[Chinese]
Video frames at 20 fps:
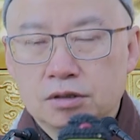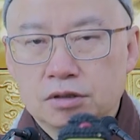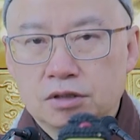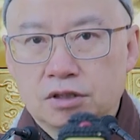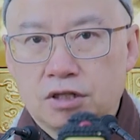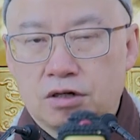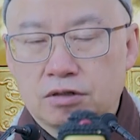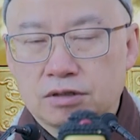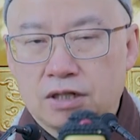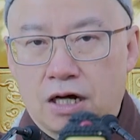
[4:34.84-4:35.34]

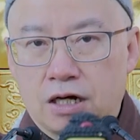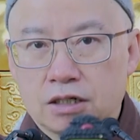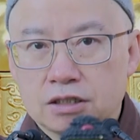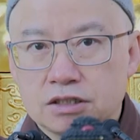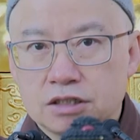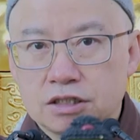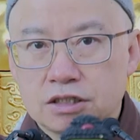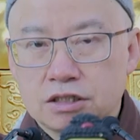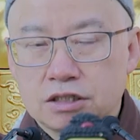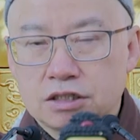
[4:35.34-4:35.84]
到达
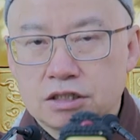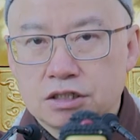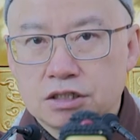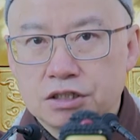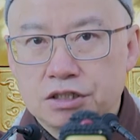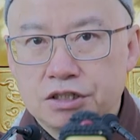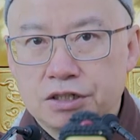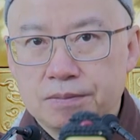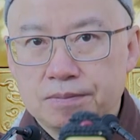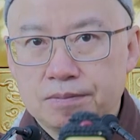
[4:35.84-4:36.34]
极乐
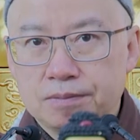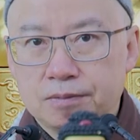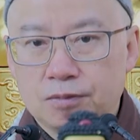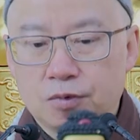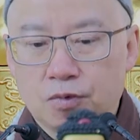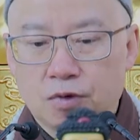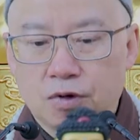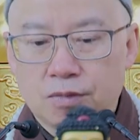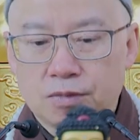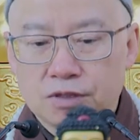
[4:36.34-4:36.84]
世界，
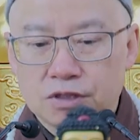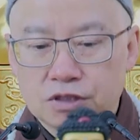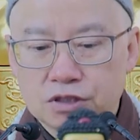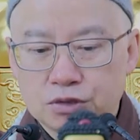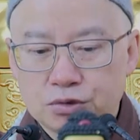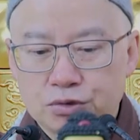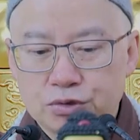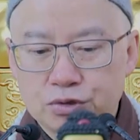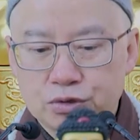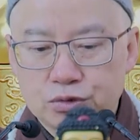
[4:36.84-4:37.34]
我们
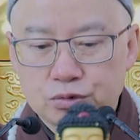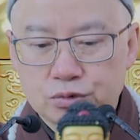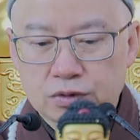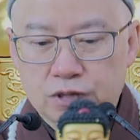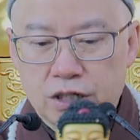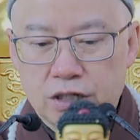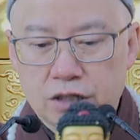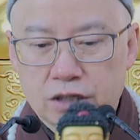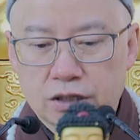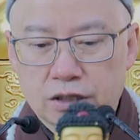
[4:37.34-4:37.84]
是居住
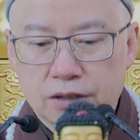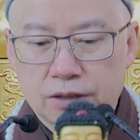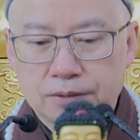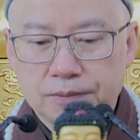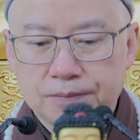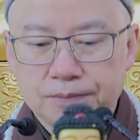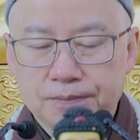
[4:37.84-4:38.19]
在啊